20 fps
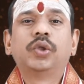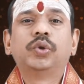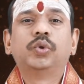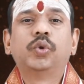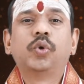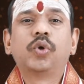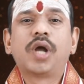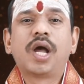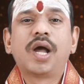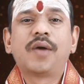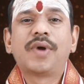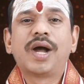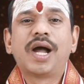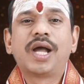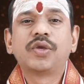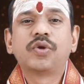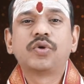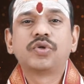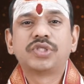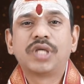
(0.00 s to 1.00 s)

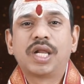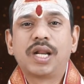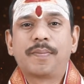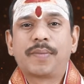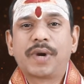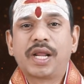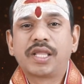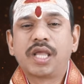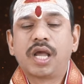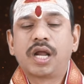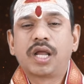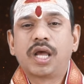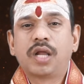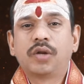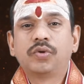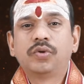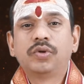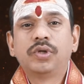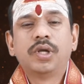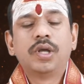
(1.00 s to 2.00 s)
దూరావాయు జల
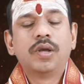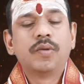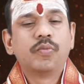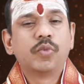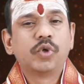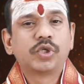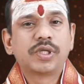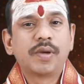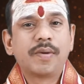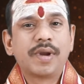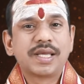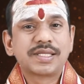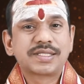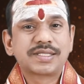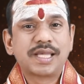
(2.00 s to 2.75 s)
ప్రయాణాలు ముఖ్యమైన